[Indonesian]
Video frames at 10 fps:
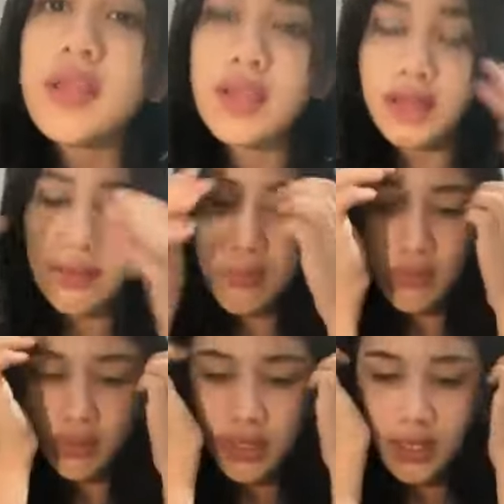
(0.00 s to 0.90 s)
yang
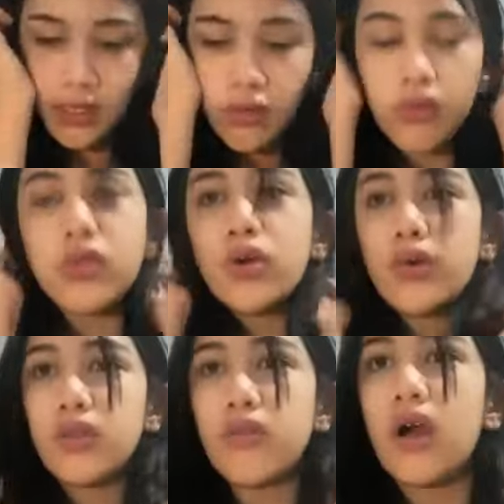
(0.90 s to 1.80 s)
mungkin who's
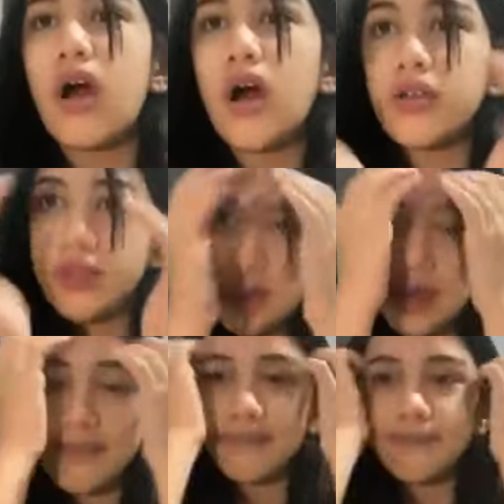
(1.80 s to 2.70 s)
going through a hard
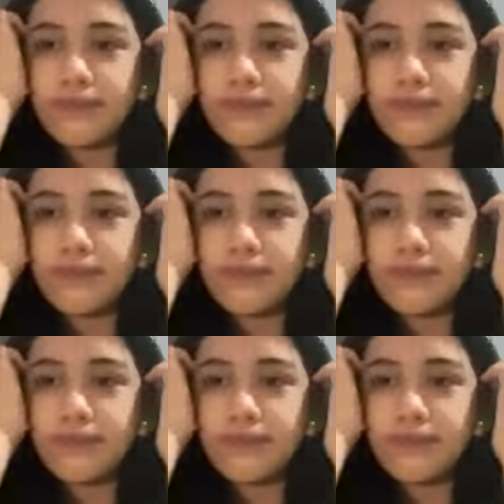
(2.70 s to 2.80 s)
time.